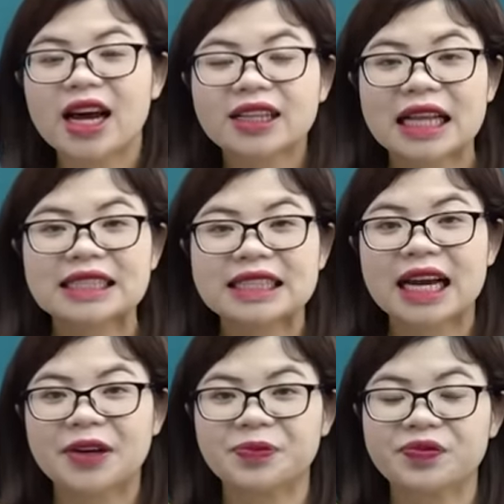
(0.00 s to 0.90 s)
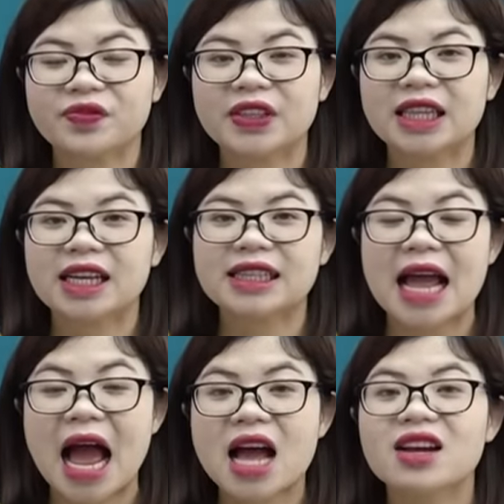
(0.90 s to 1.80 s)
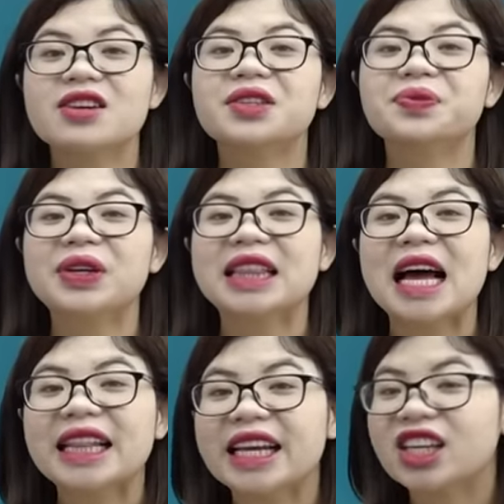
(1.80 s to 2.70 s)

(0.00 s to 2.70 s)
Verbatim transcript: lợn là gì nhỉ? Thịt lợn là buta